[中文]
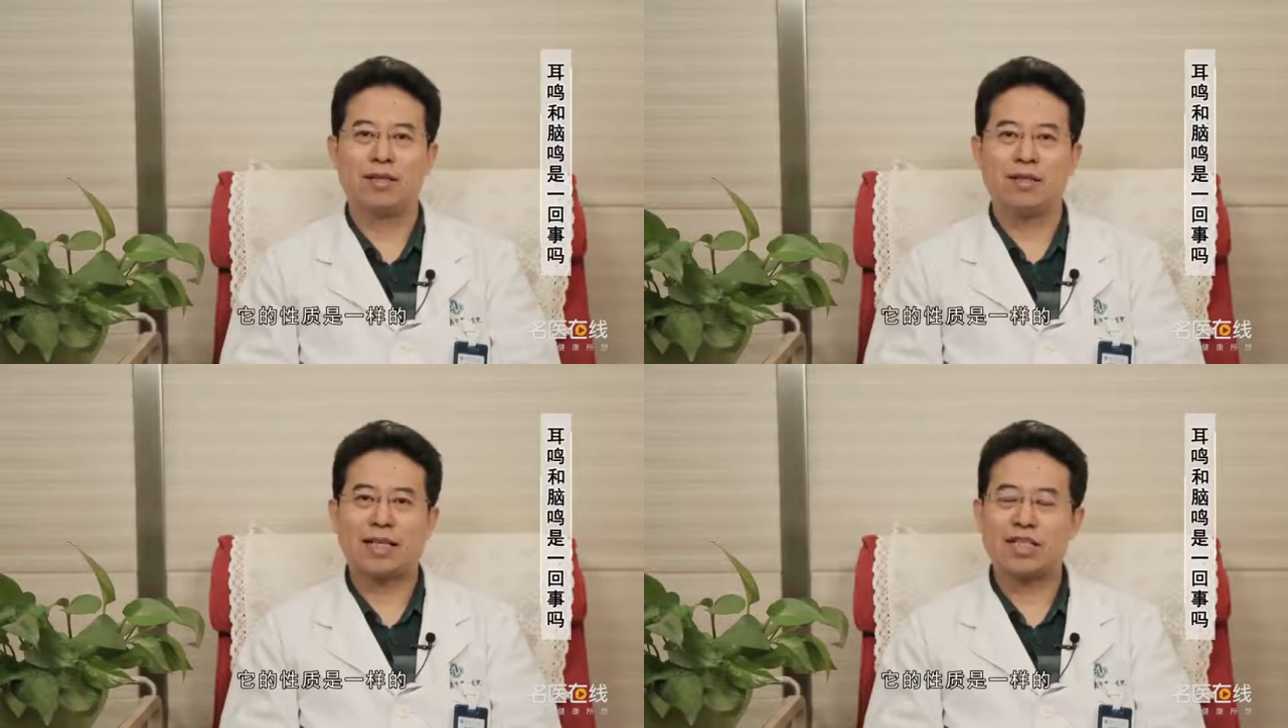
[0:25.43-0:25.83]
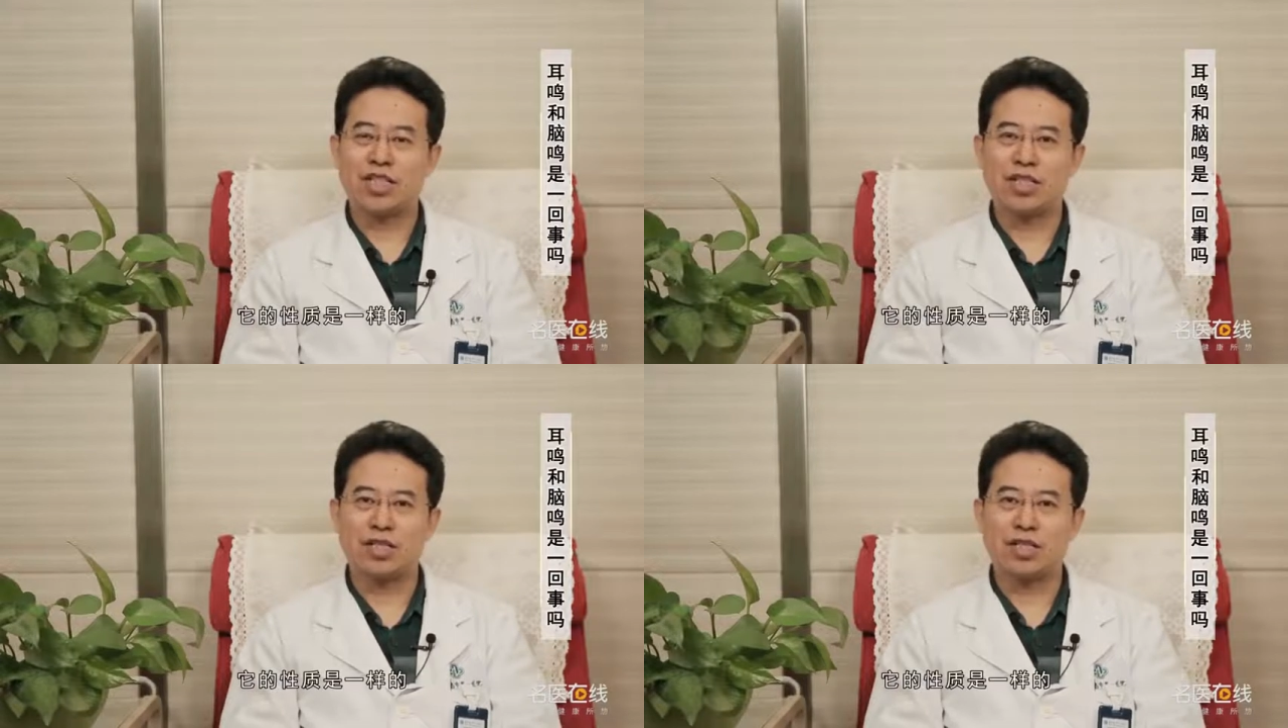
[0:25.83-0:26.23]
它的
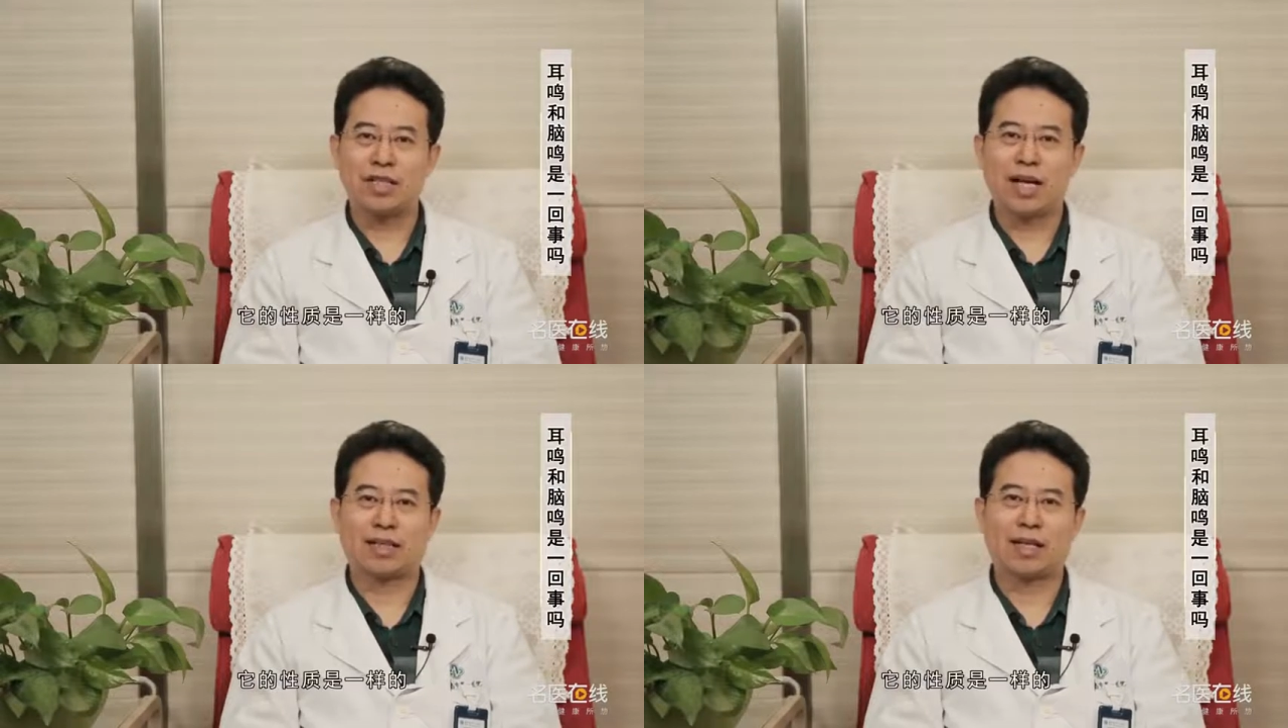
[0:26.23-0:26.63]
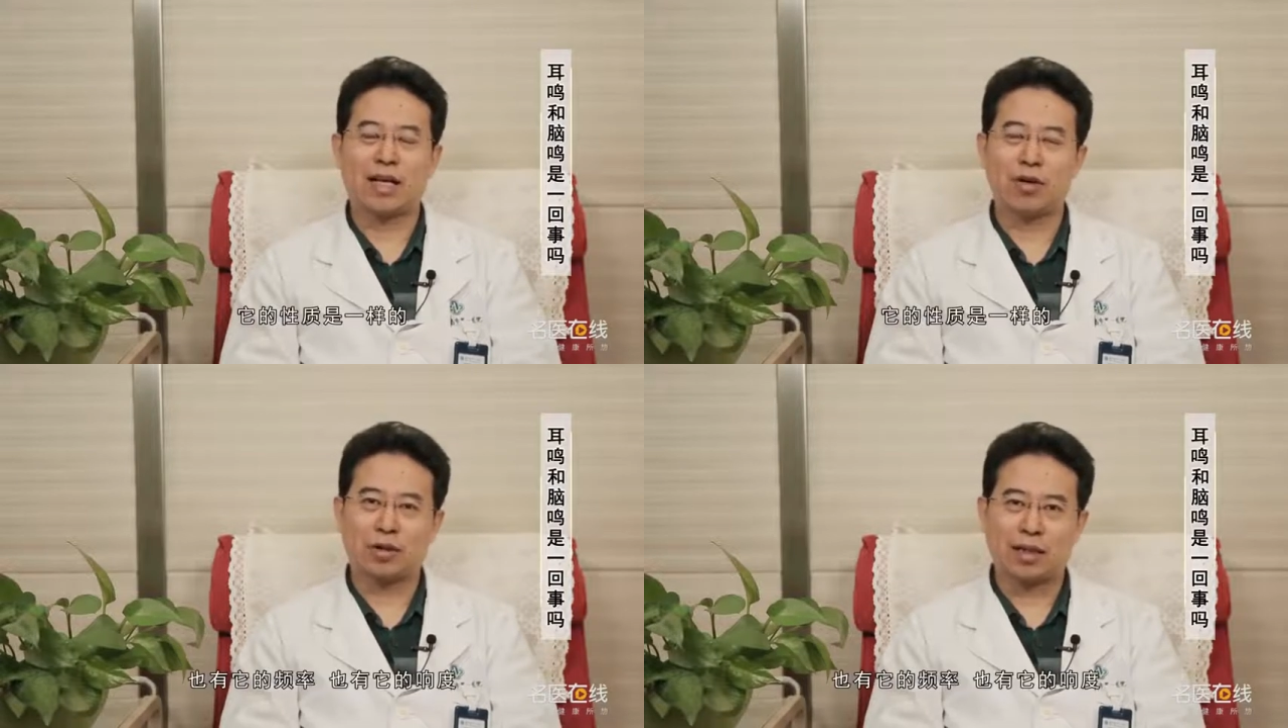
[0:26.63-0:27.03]
性质是一样的，
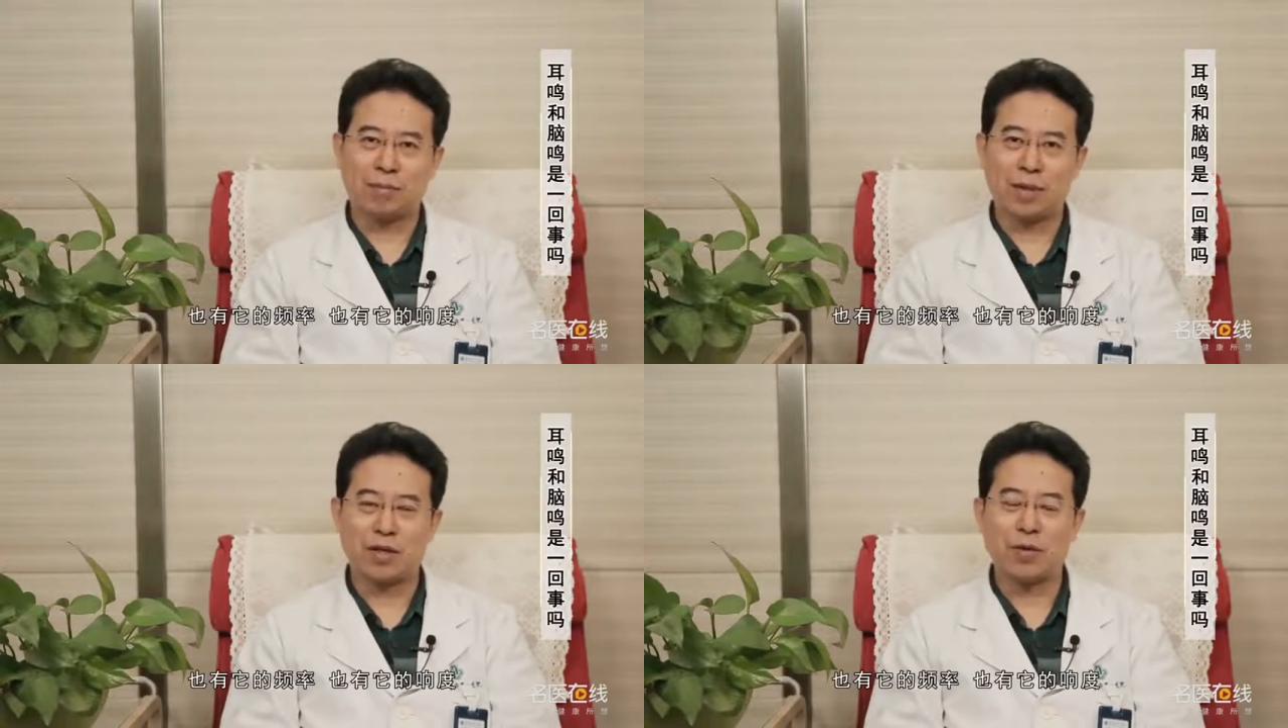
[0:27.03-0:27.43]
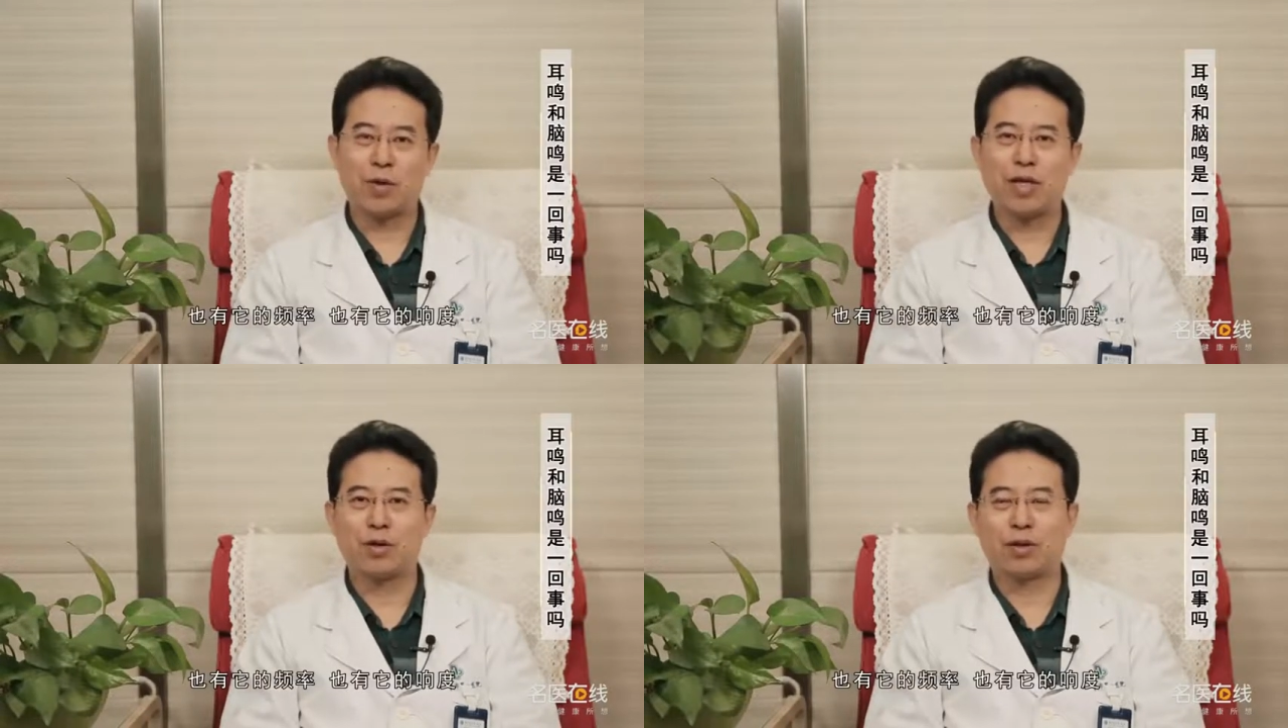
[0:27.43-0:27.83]
也有它的频
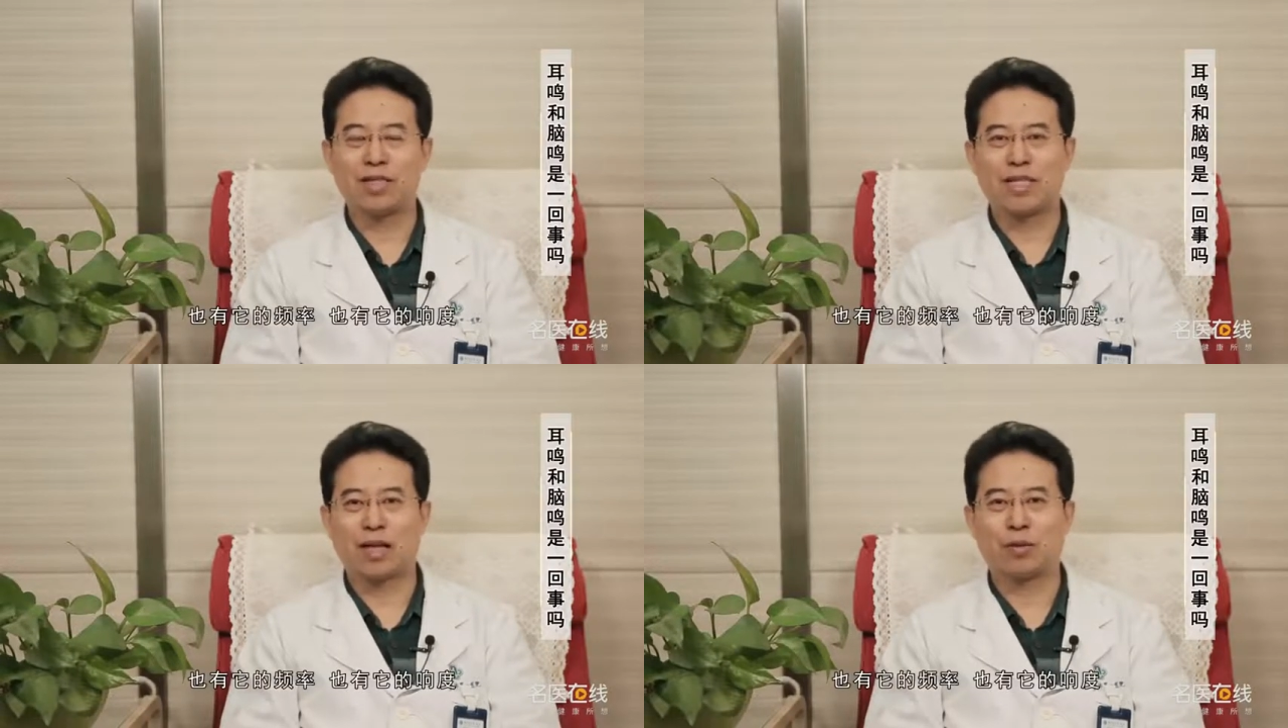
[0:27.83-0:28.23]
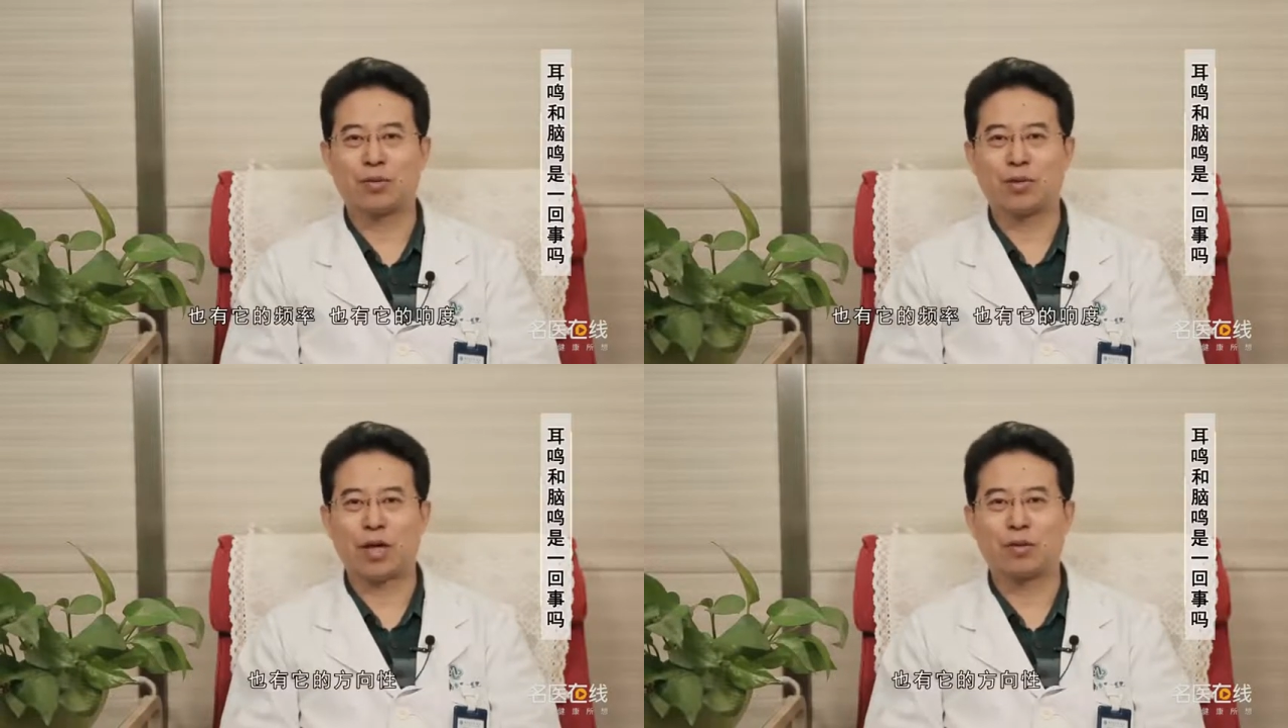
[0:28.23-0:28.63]
率，也有它的响
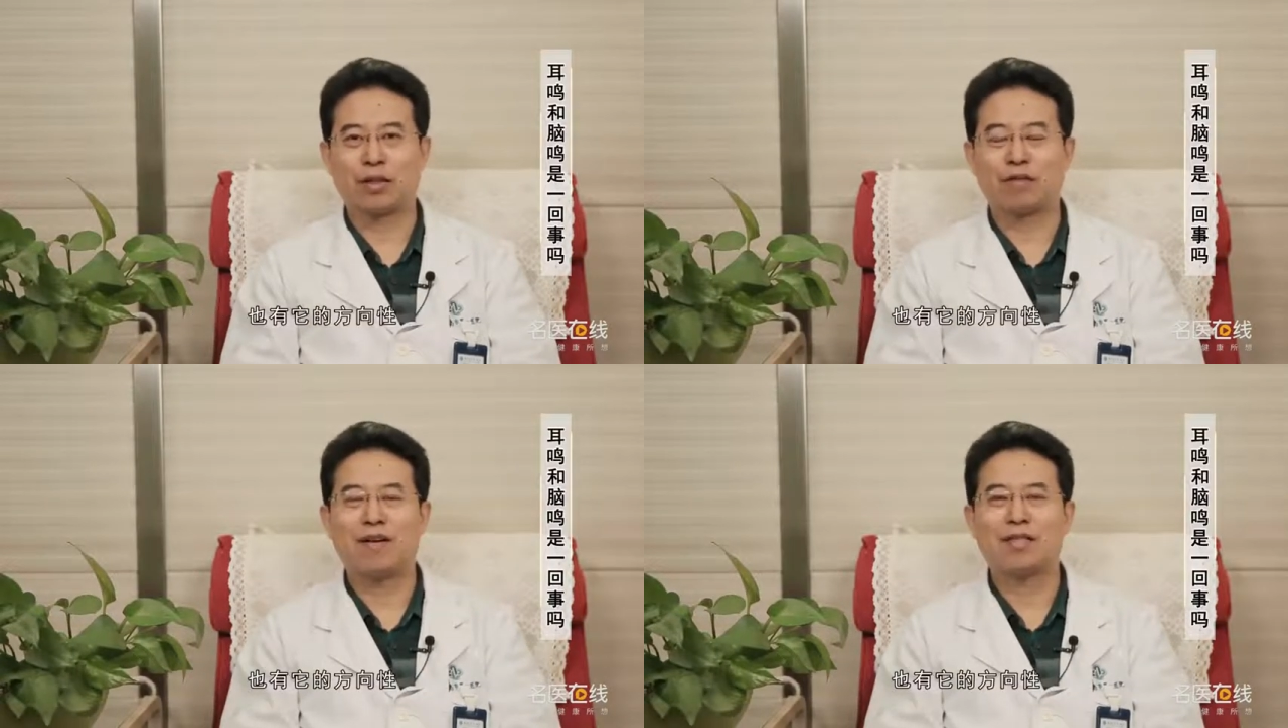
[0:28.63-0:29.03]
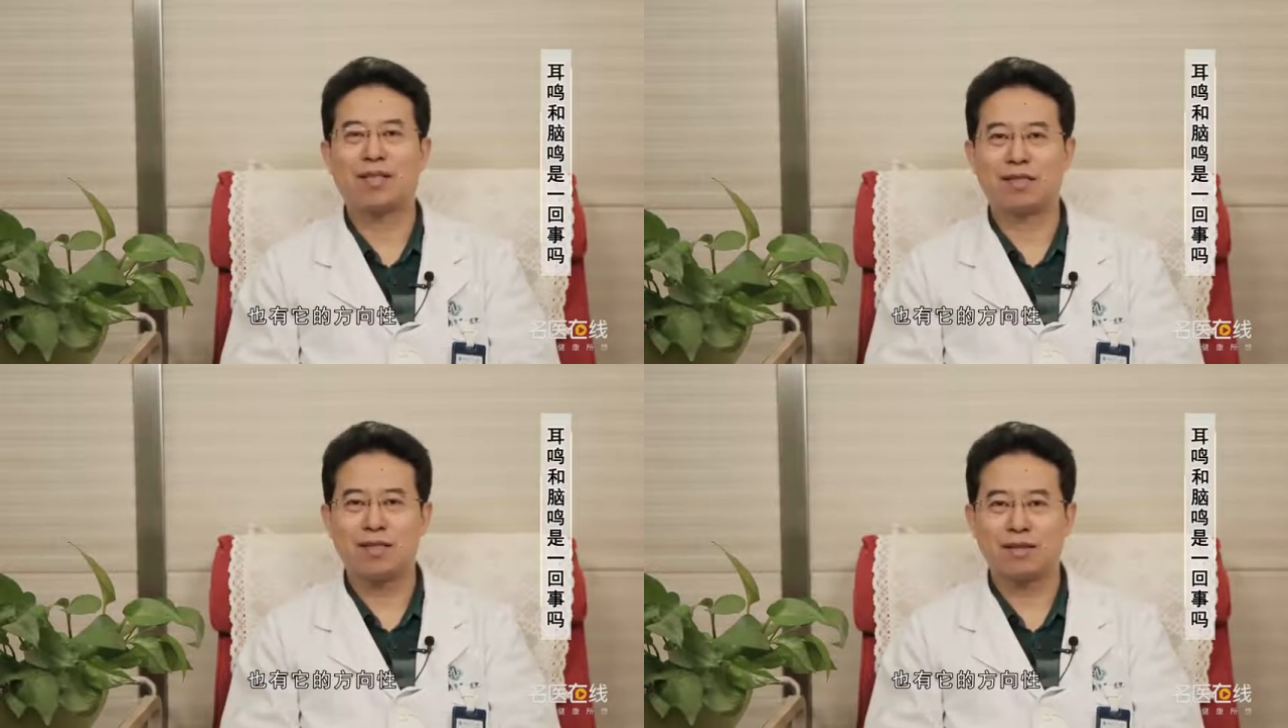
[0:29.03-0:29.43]
度，也有它的方
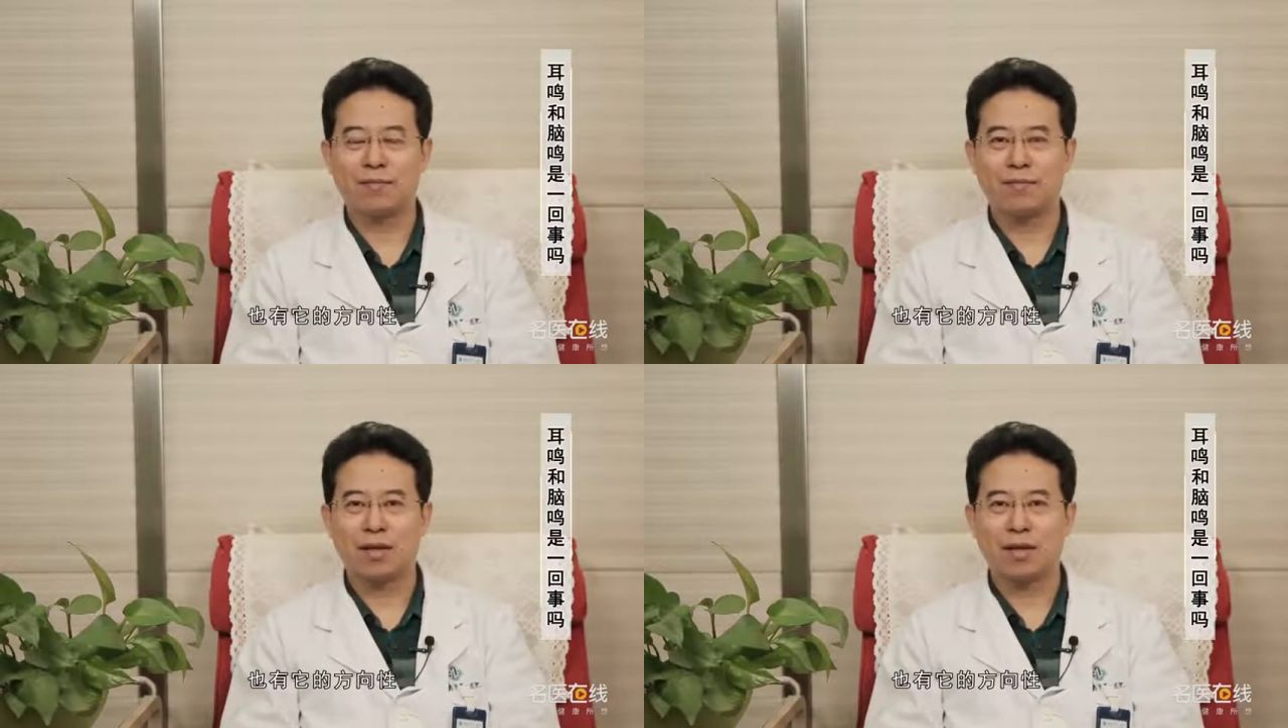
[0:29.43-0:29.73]
向性。